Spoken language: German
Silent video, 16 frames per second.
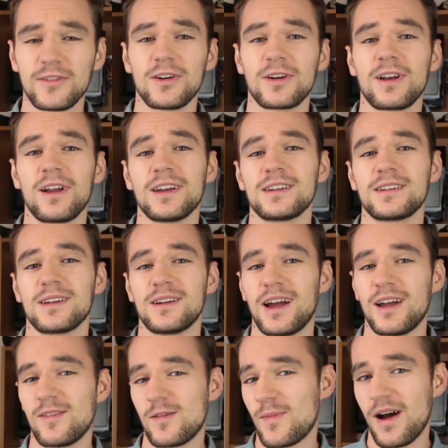wir doch gleich
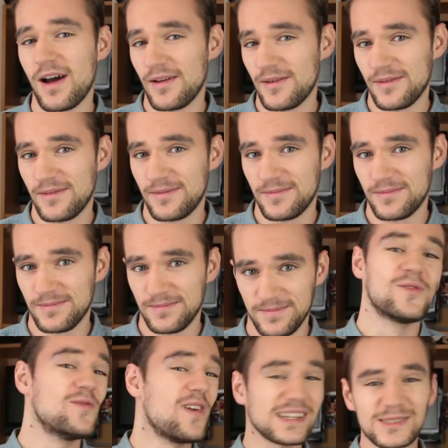einfach mal an.
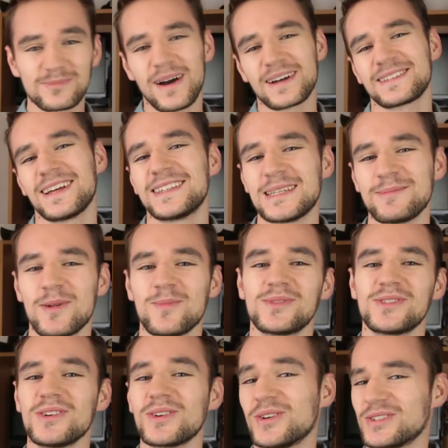Was macht ein Dieb im
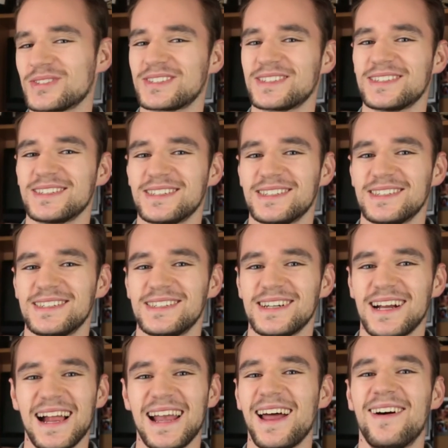Zirkus?
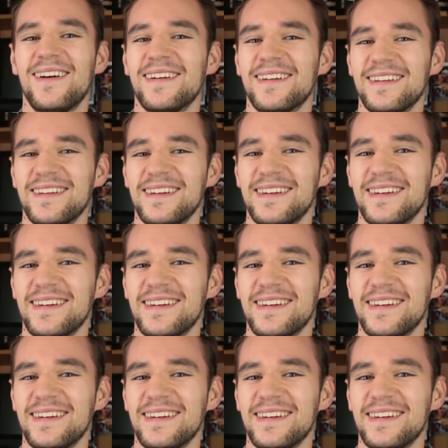Clown.